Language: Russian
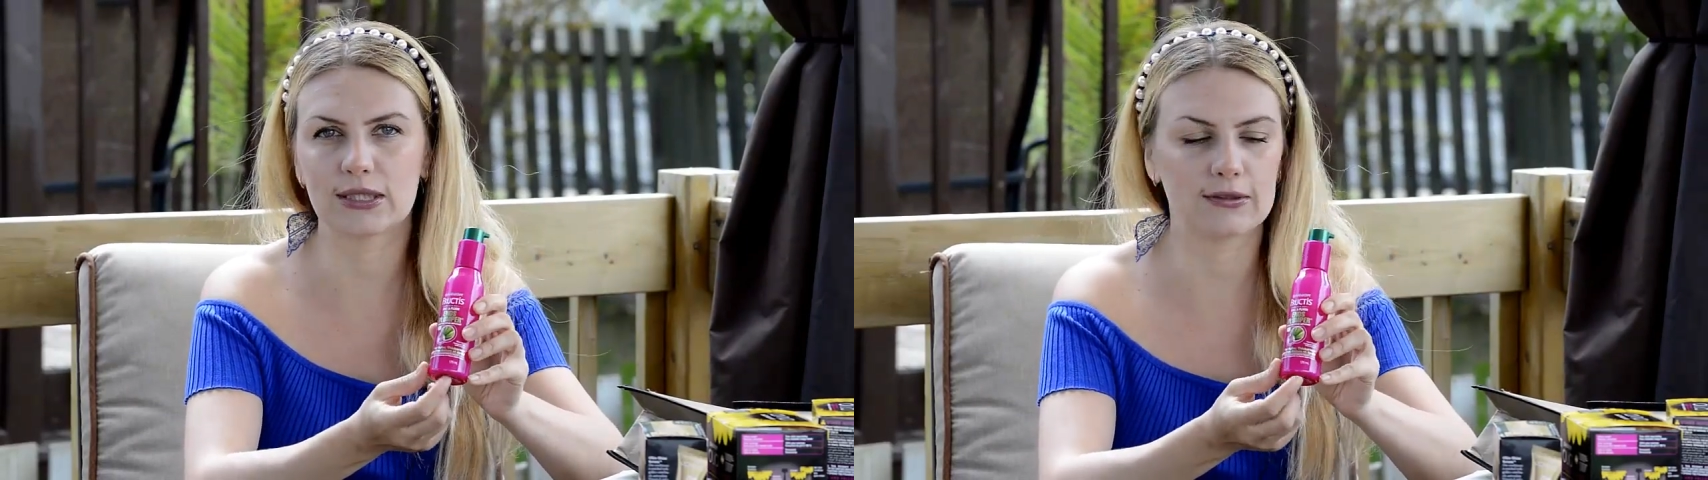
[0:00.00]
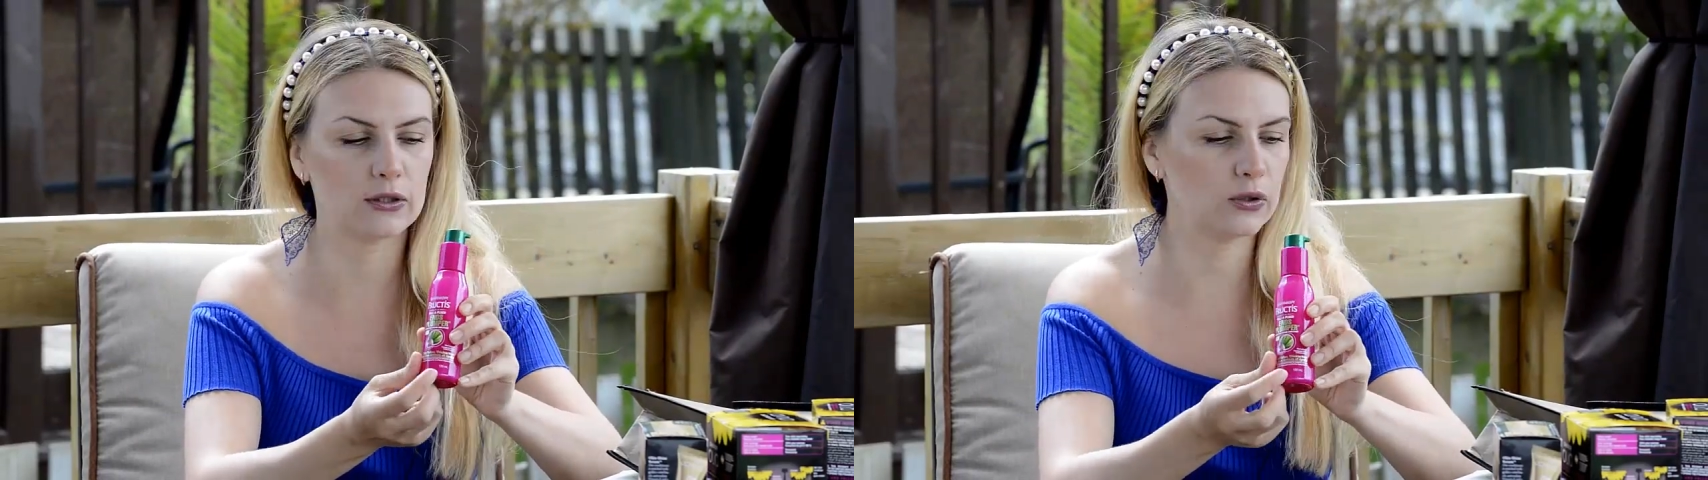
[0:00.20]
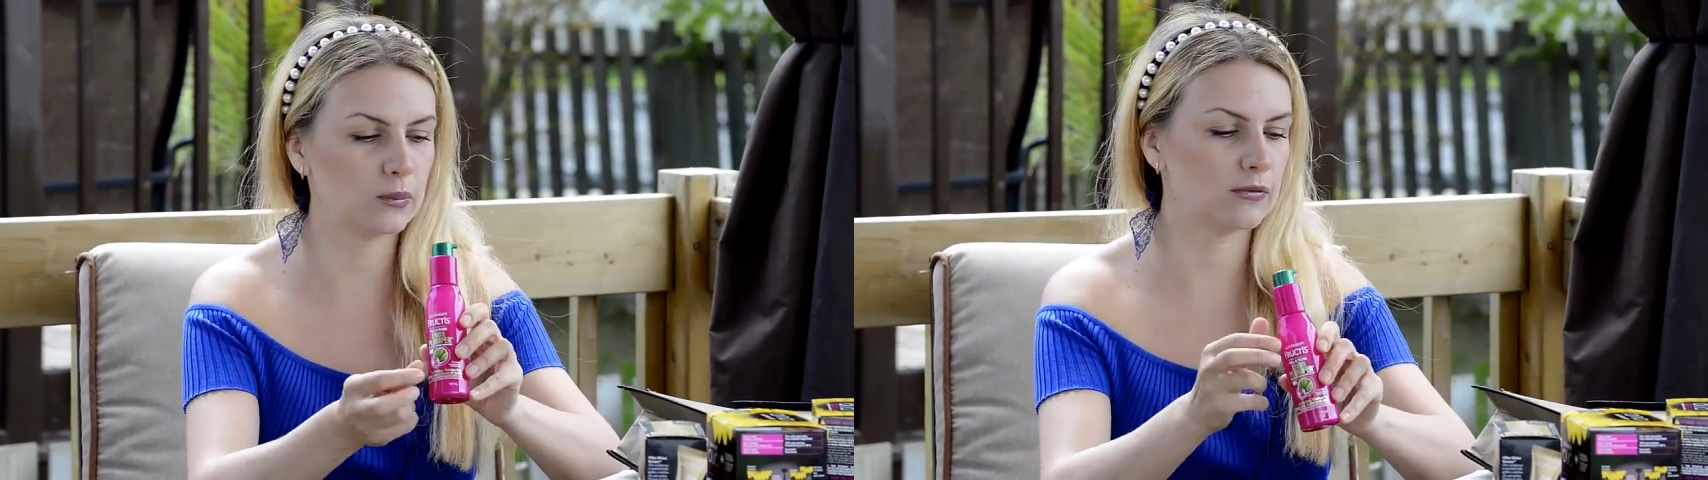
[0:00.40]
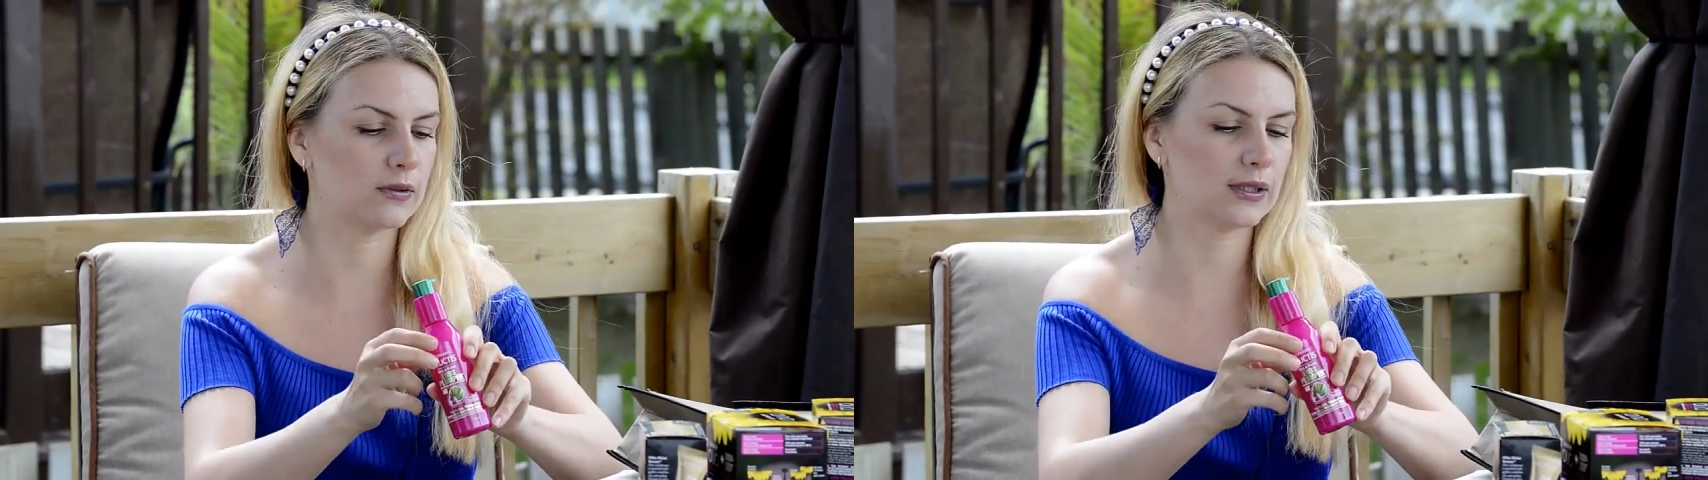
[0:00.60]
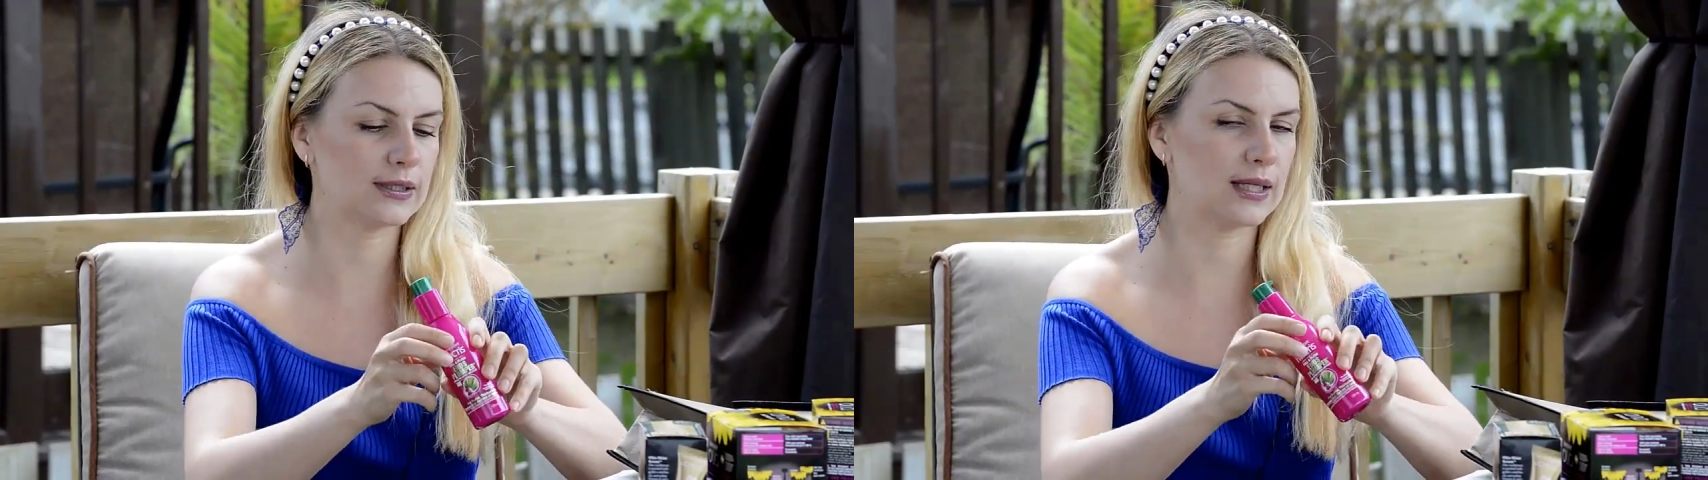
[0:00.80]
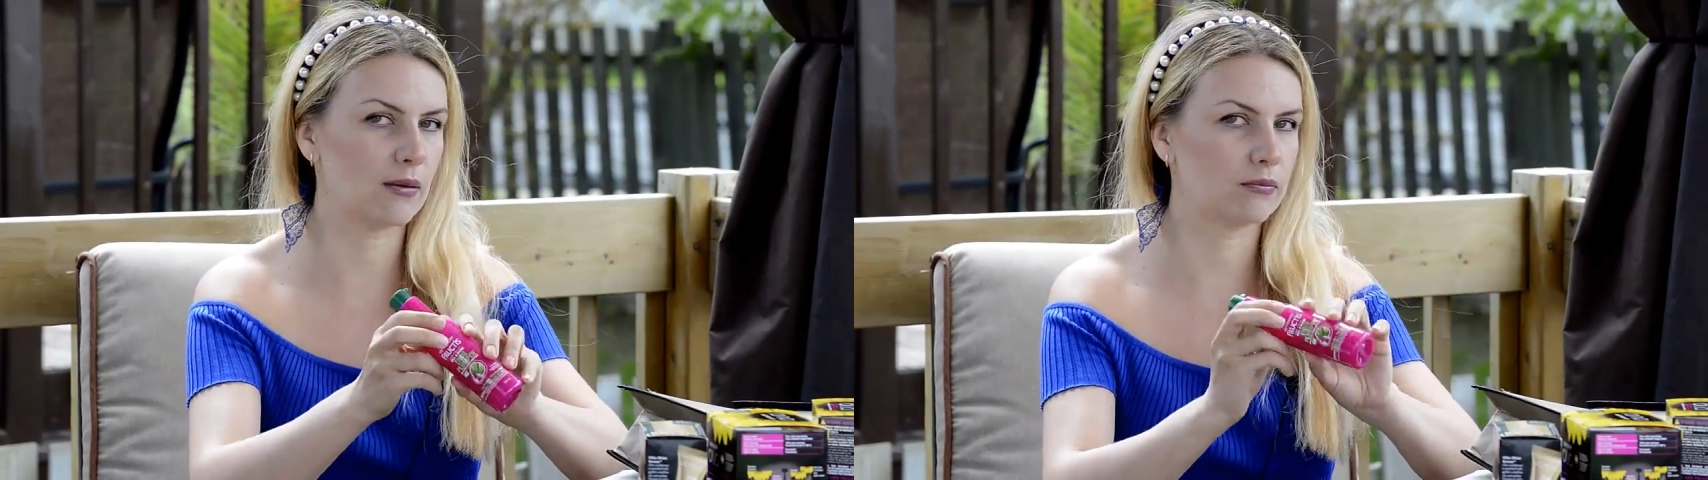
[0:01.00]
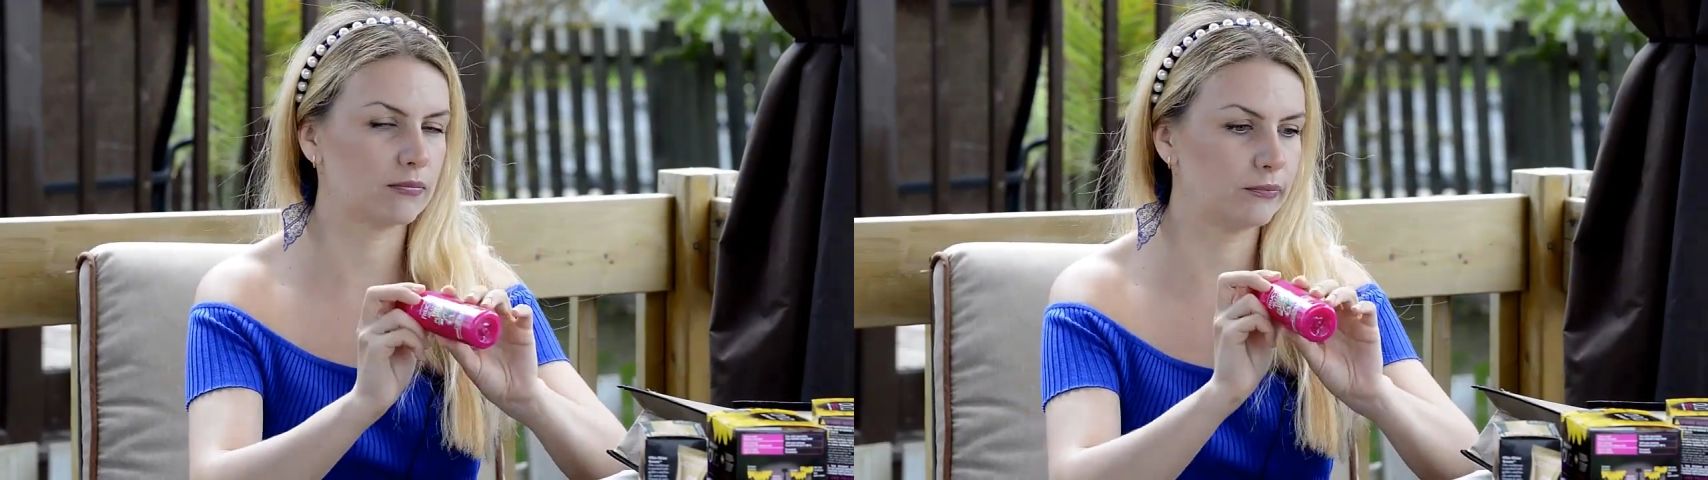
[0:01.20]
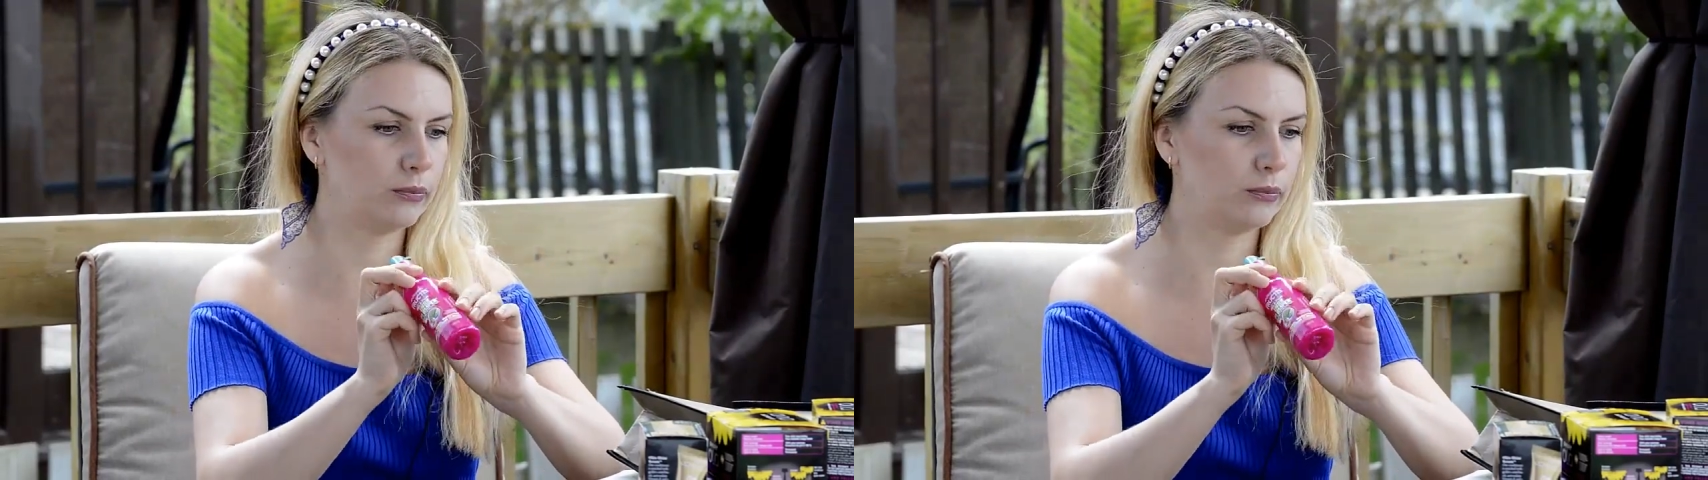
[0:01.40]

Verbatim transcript: с осветленными волосами.